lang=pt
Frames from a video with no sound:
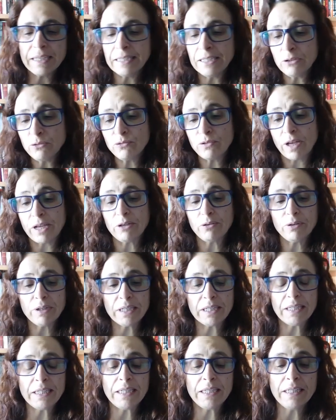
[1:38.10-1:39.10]
que eu tenho
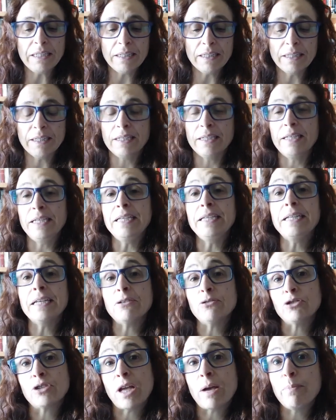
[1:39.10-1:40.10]
aqui, uh, e
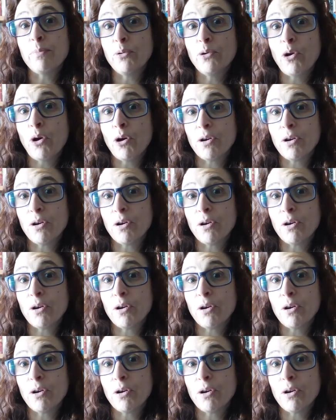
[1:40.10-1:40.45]
não está por